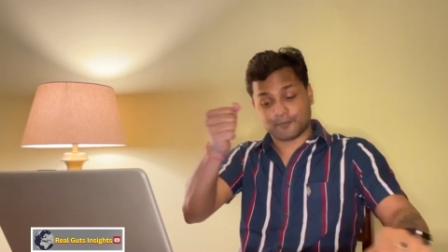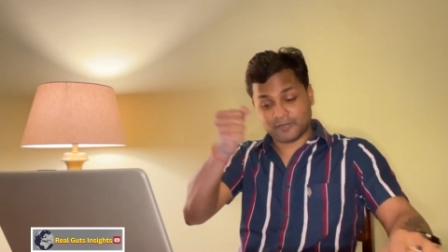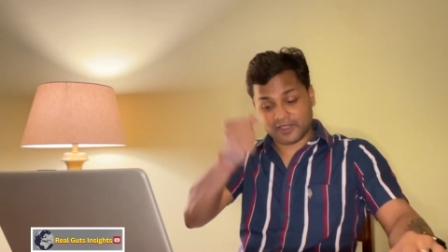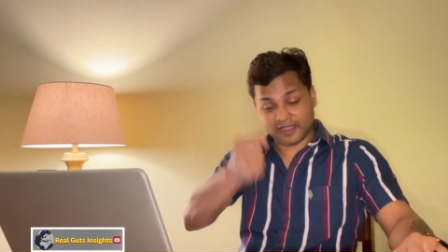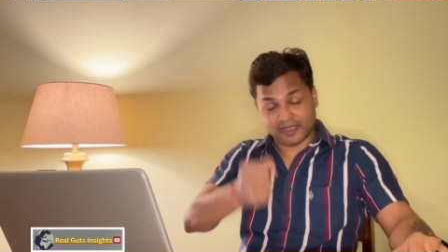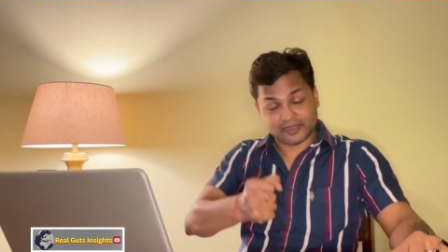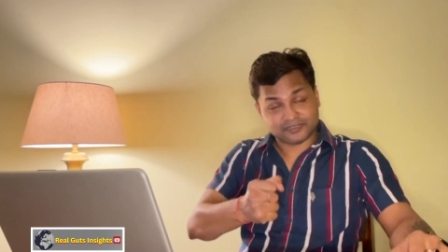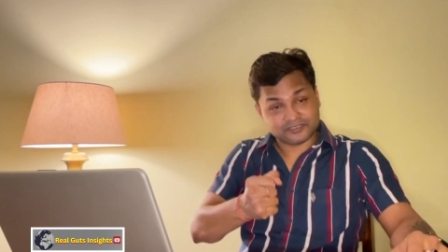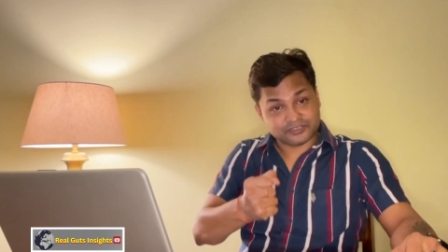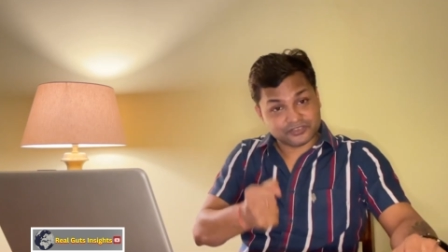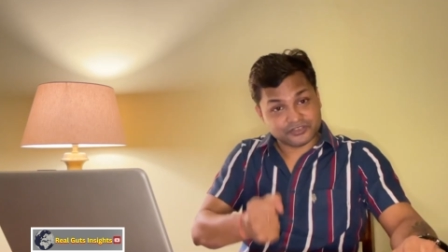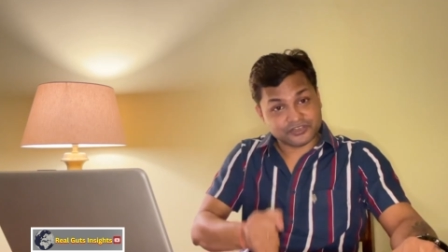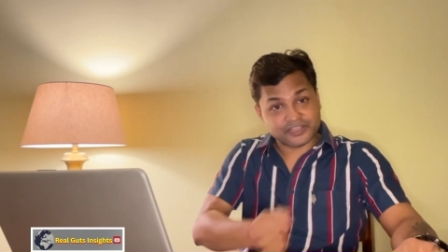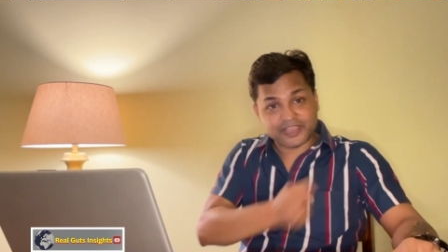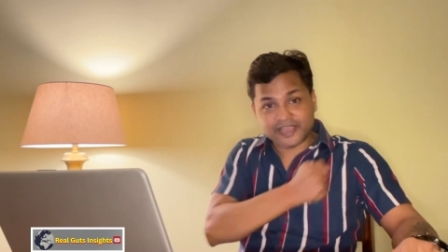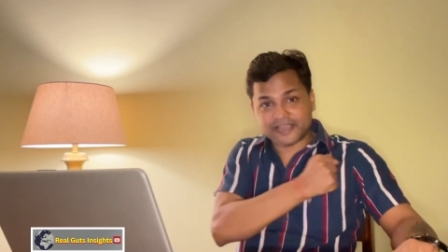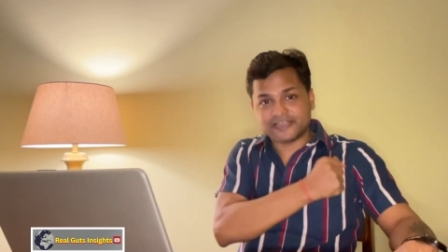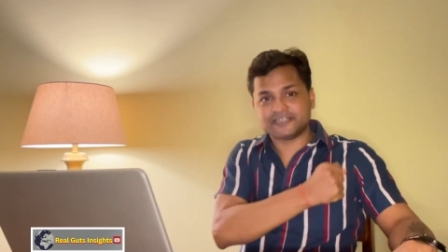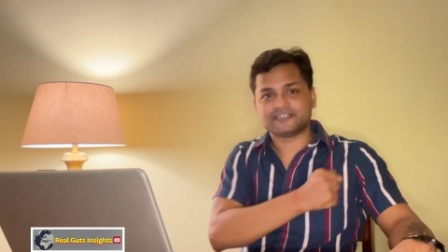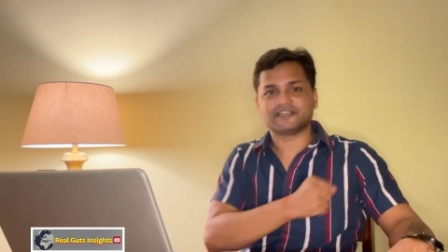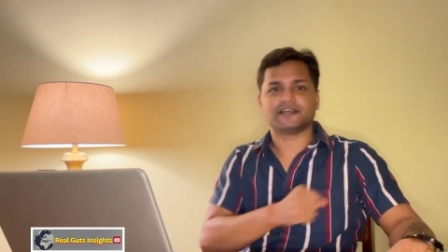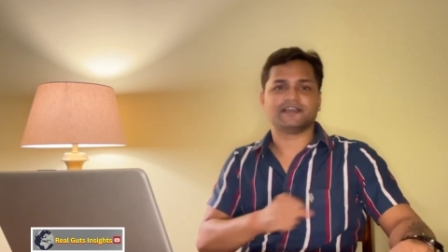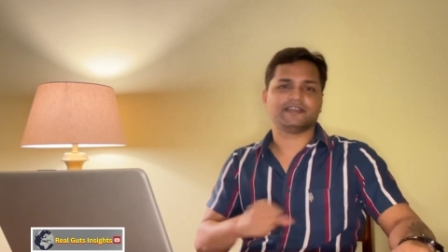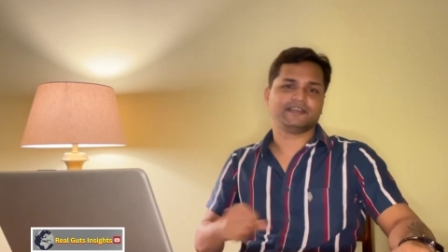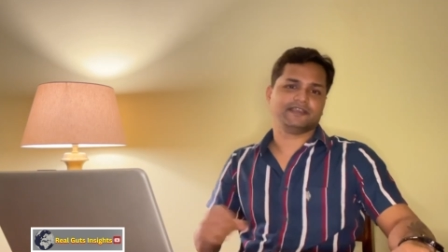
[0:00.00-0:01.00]
हमें आज
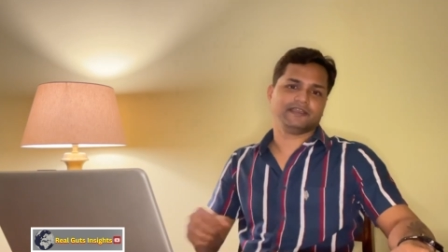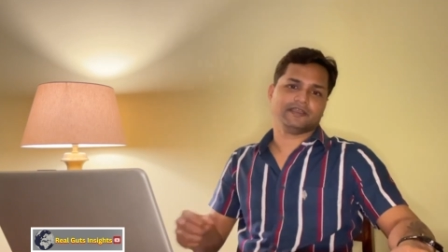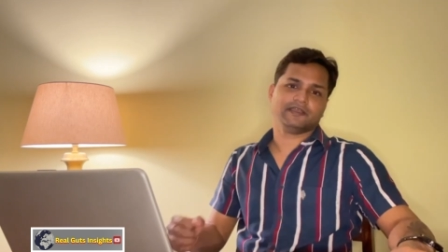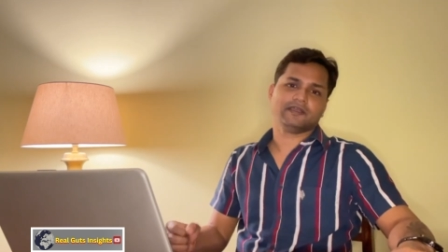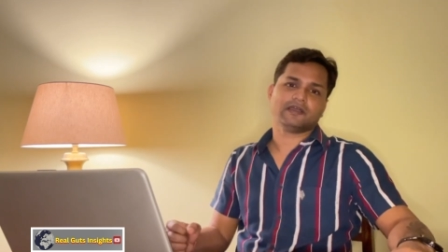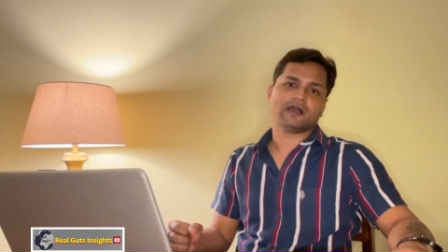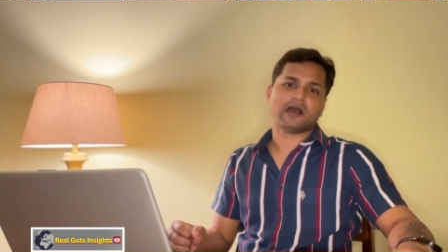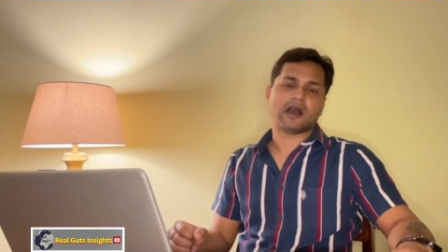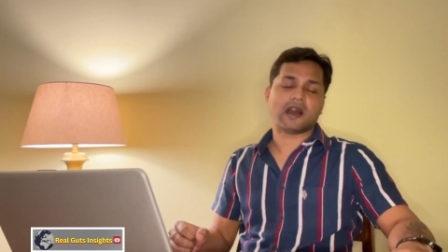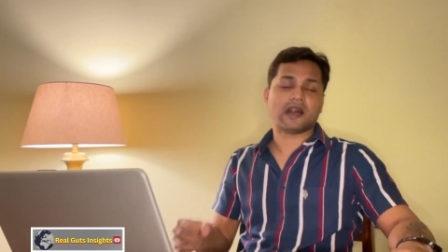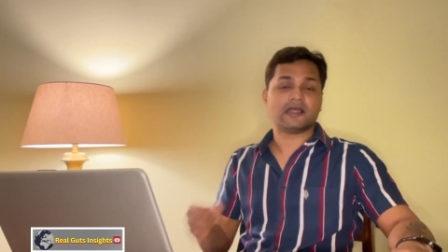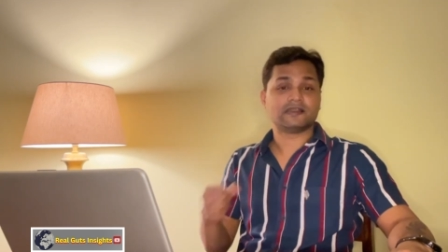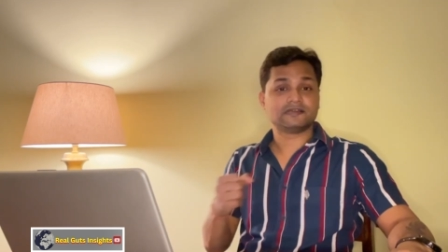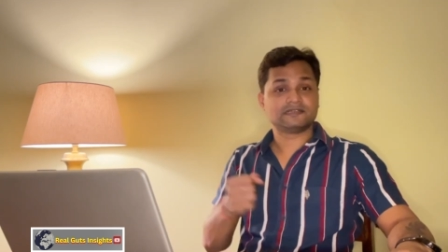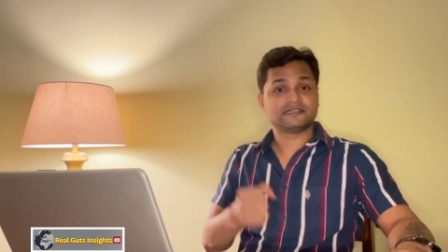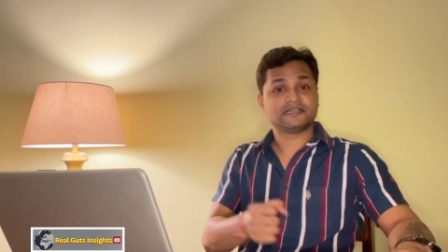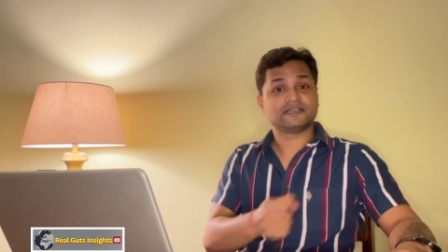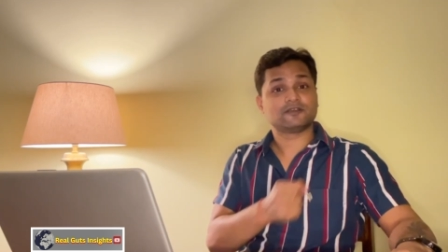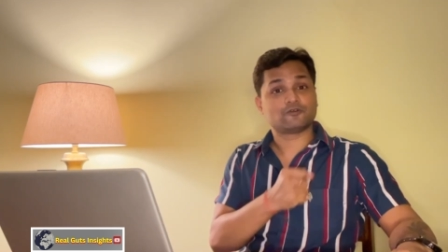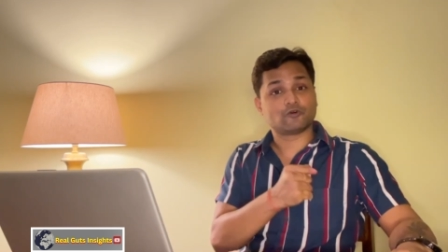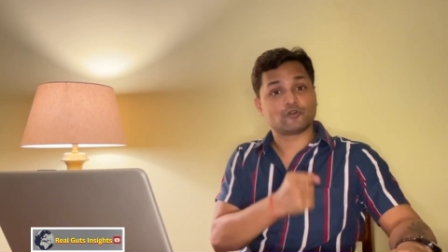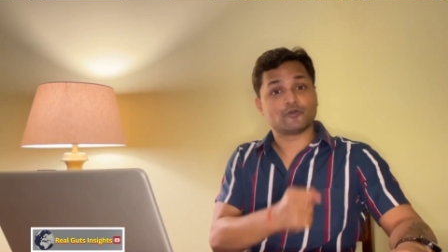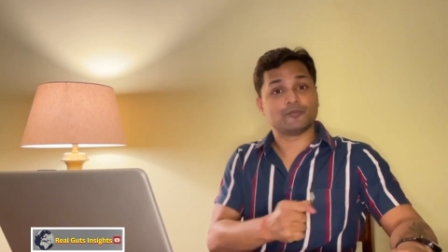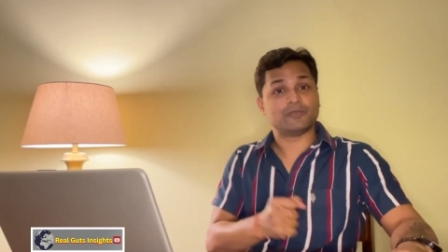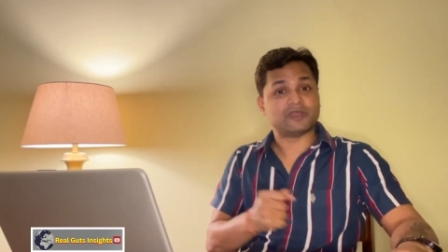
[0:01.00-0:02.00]
न्याय चाहिए
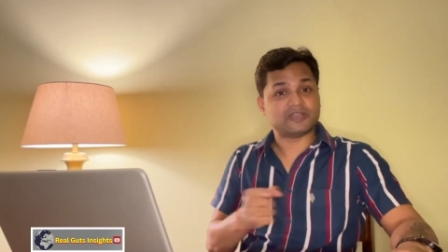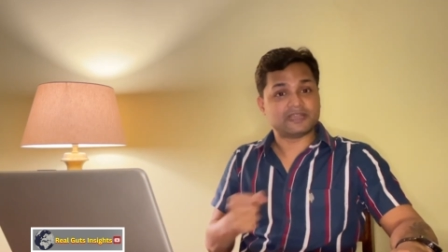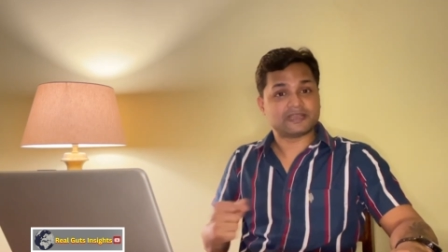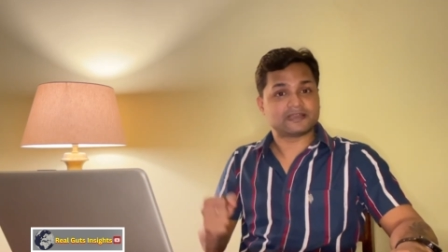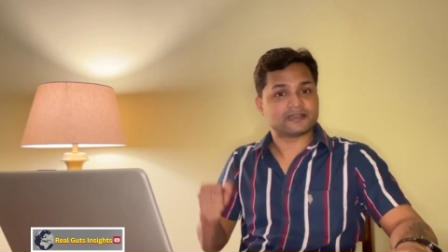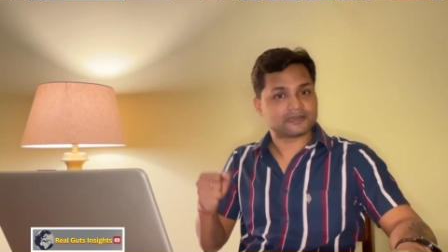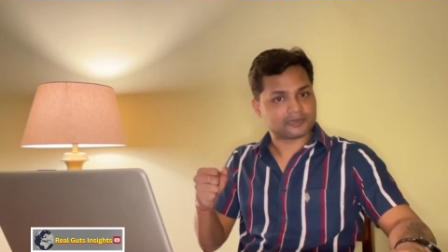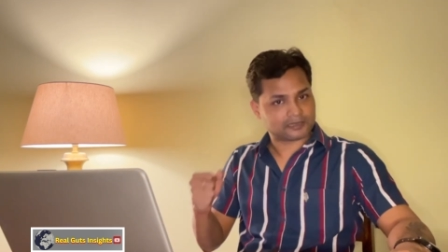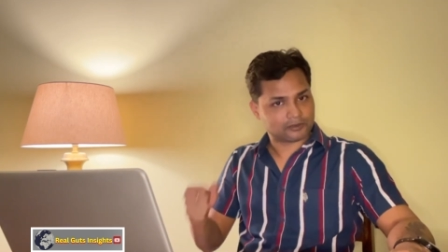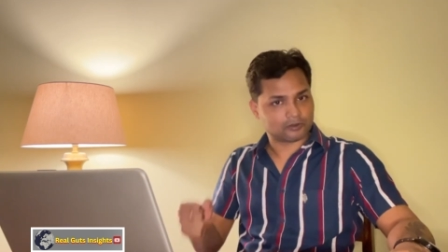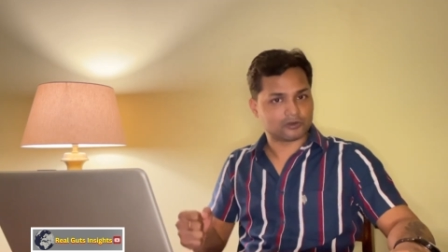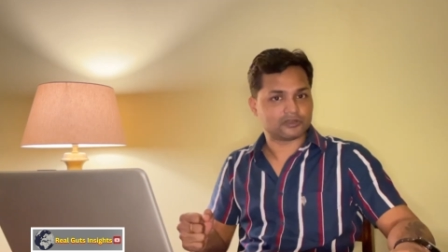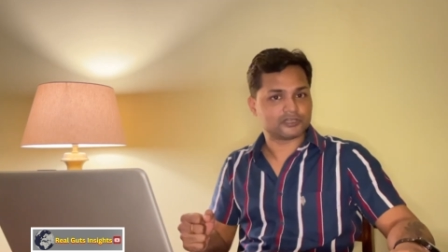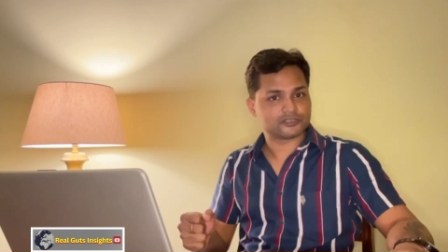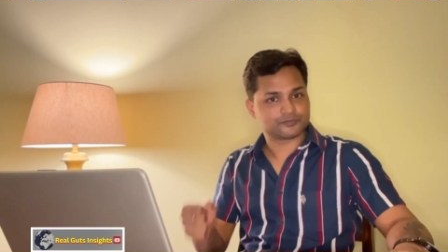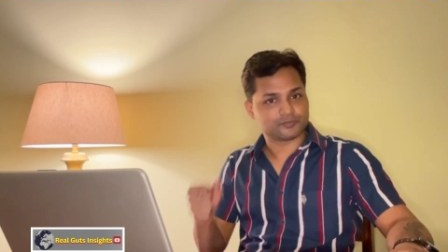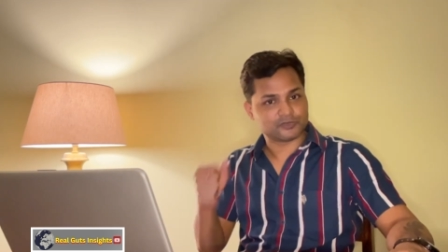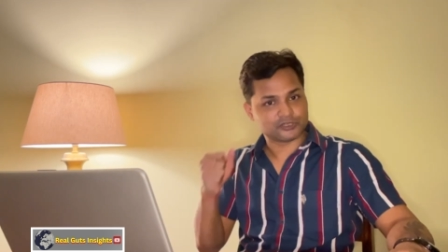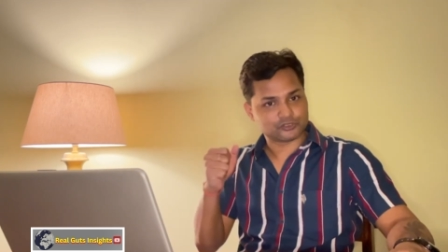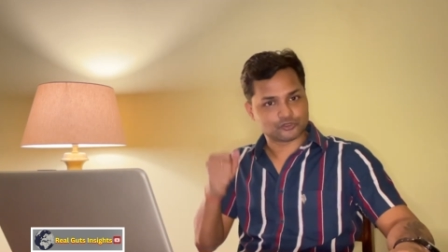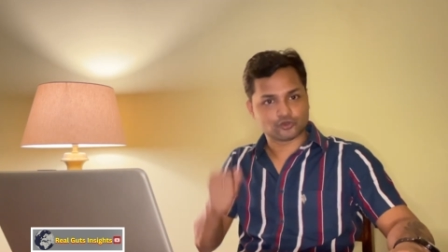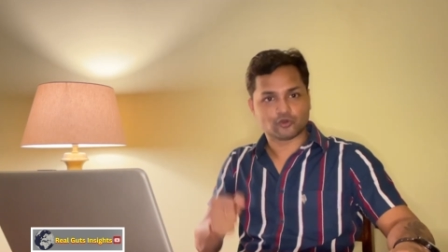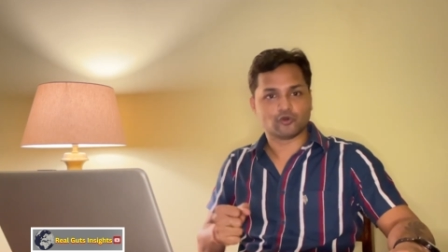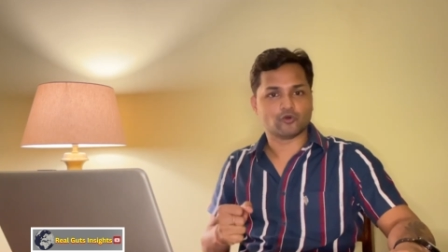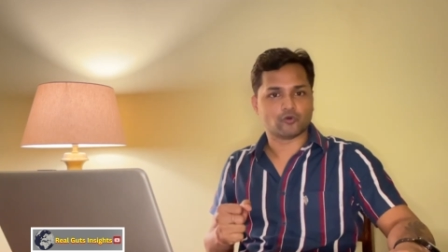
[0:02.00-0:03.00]
आरजी कोर मेडिकल कॉलेज
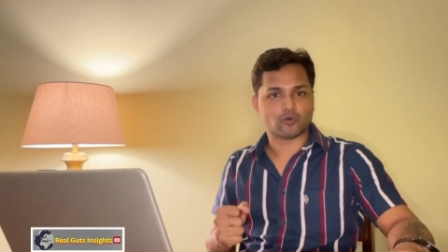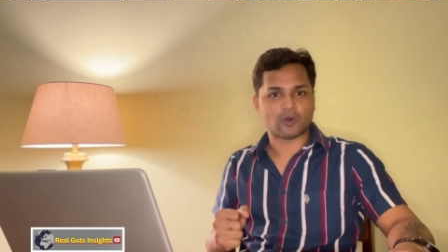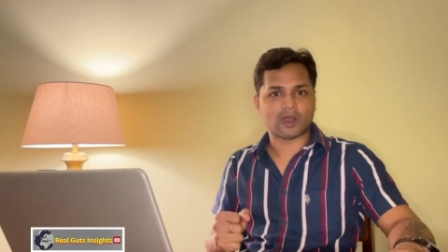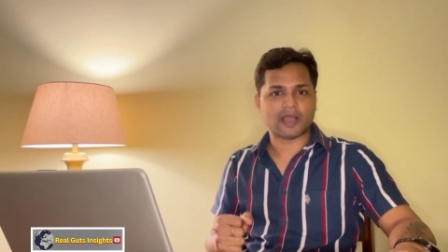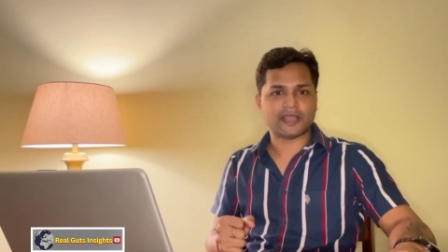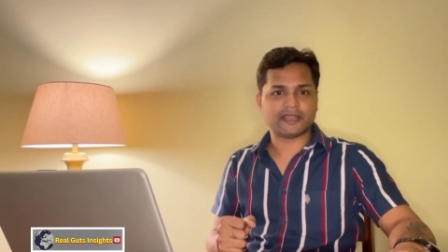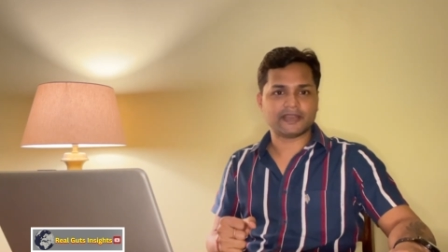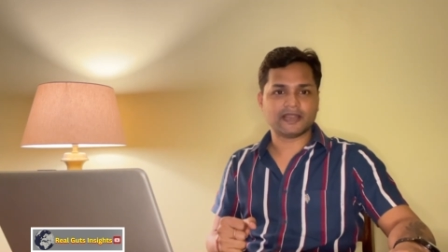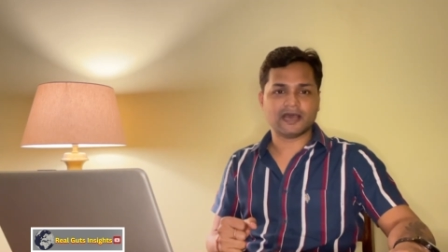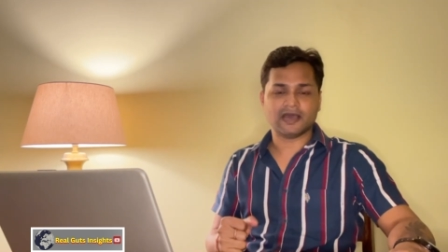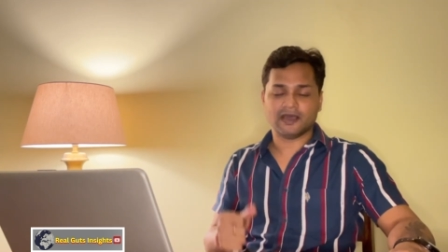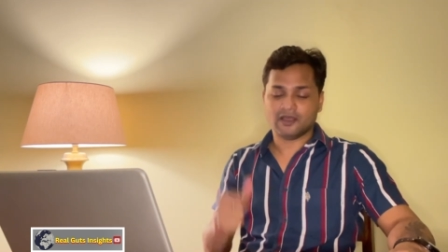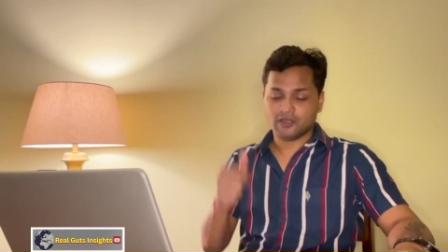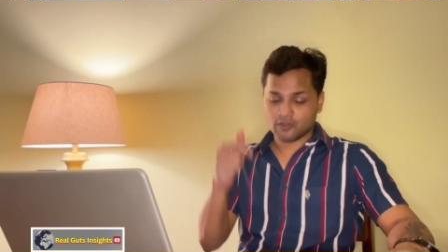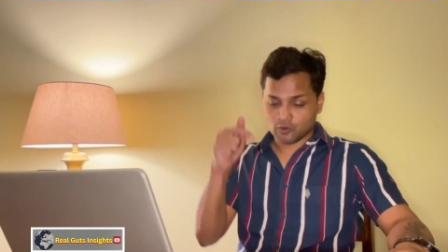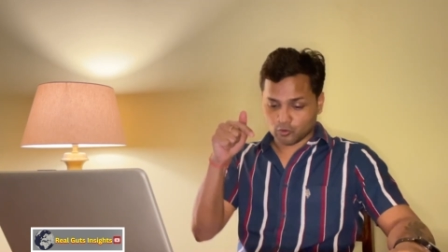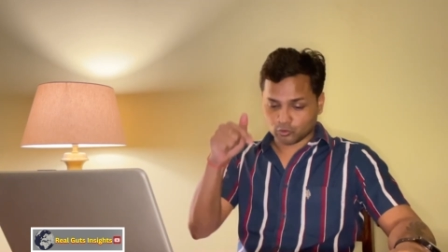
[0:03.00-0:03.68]
में जो हुआ है ना